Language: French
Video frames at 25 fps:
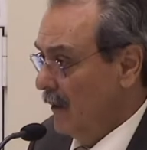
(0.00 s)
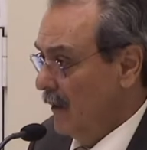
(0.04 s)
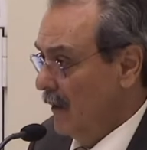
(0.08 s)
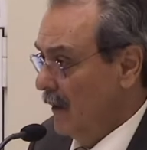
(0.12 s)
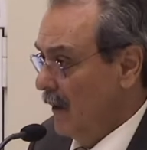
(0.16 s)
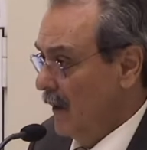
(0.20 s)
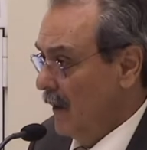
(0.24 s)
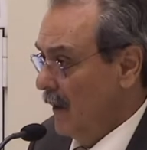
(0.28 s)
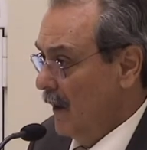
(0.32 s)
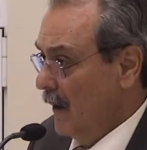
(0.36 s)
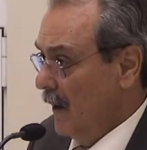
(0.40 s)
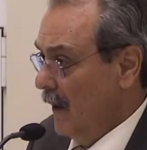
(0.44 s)

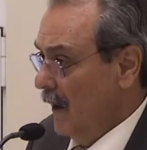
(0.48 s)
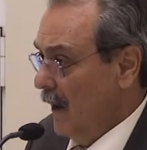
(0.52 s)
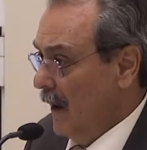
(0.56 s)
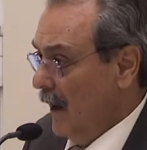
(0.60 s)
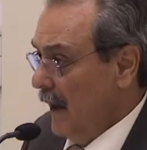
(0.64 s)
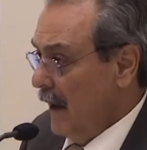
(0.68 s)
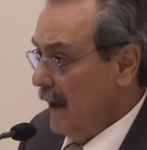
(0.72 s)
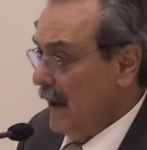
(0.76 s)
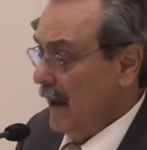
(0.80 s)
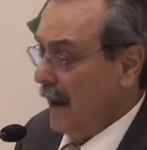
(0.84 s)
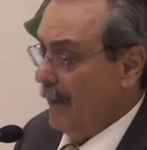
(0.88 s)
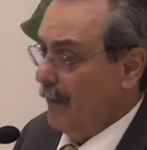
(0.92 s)
ceux
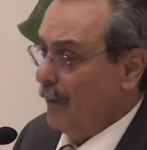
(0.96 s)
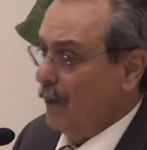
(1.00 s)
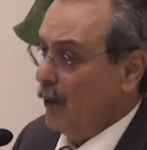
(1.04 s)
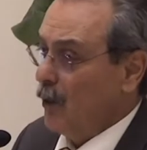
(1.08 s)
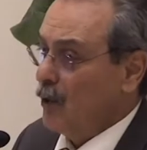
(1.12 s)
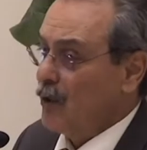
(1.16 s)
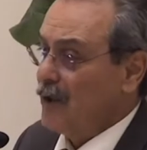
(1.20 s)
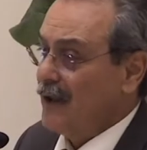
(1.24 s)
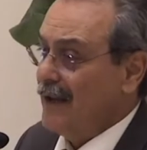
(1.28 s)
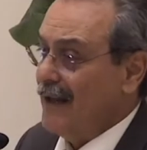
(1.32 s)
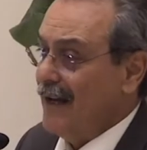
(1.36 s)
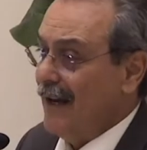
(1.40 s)
qui
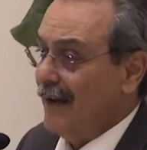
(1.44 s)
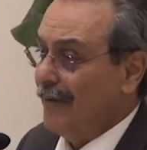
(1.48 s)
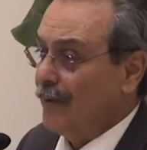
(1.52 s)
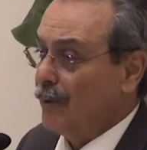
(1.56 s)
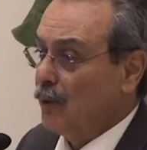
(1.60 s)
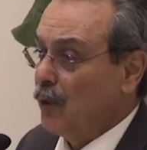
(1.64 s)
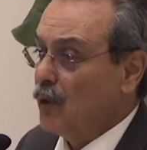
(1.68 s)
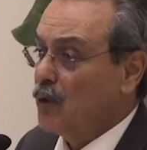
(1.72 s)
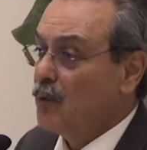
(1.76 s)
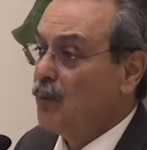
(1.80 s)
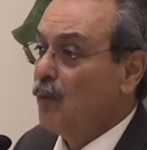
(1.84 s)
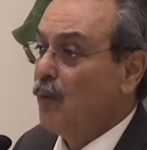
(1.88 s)

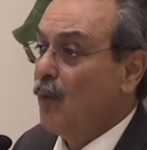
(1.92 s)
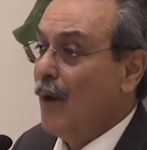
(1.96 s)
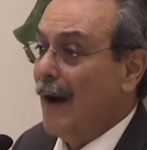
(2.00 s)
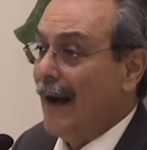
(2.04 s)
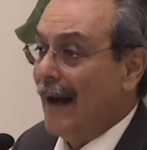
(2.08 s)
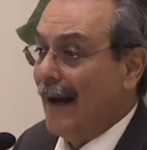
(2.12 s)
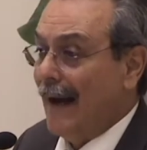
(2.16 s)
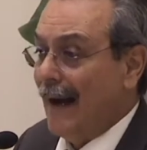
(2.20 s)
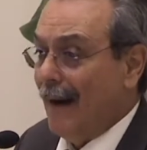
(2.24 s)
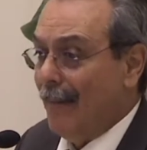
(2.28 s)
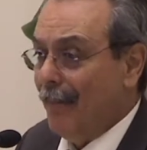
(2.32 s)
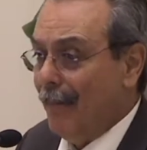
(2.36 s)
l'aiment
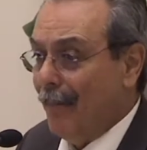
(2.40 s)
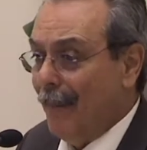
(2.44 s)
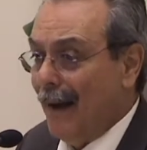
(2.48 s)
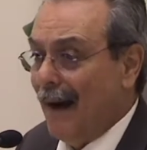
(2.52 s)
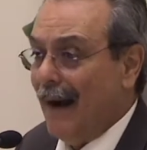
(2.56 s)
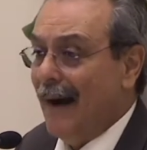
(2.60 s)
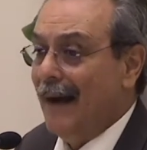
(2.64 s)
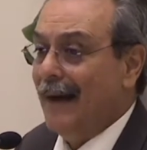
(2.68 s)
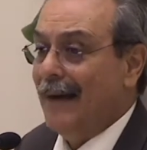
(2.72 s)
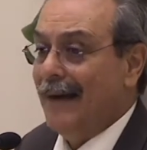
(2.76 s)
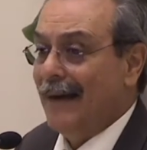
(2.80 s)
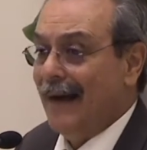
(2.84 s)

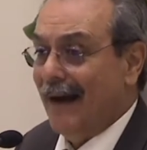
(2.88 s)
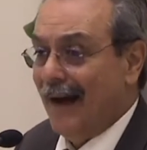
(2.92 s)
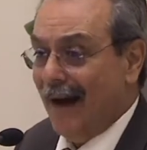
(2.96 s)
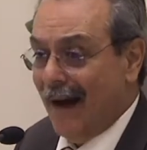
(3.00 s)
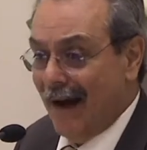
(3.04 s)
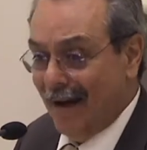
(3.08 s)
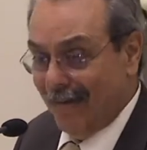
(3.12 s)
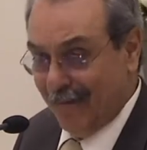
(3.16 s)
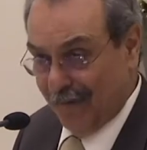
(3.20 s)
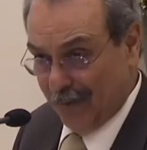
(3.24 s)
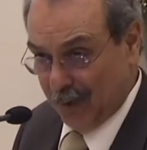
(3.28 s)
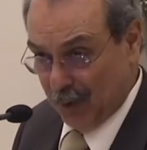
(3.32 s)
sont
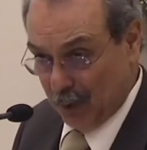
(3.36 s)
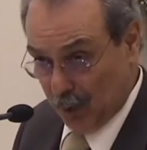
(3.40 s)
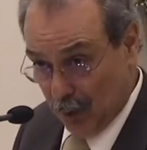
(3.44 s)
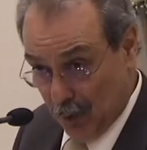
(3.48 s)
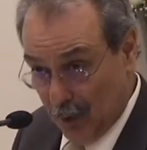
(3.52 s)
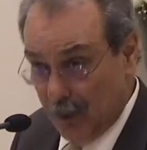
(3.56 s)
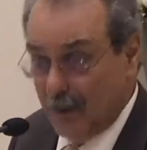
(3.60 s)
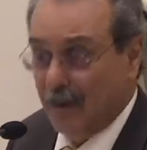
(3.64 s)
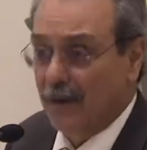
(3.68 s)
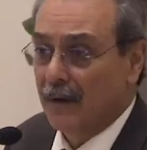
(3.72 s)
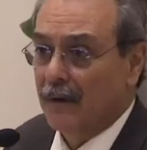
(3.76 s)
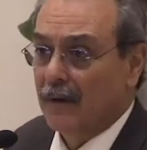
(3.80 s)
connus par
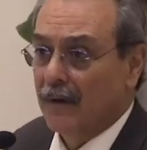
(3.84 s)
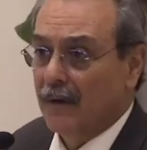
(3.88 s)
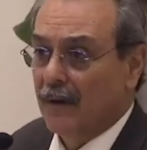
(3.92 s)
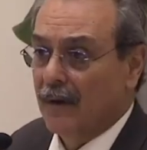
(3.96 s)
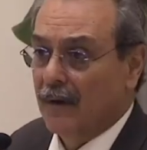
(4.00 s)
lui.